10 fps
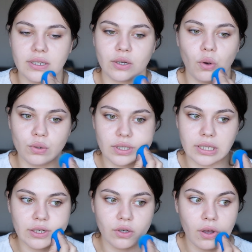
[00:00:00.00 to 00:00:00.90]
kadar
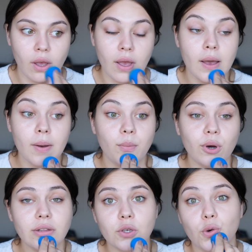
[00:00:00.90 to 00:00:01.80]
oksitleniyor. Bu
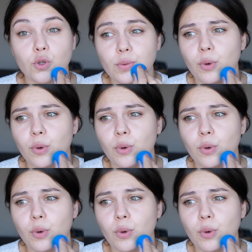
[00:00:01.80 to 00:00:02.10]
arada kötü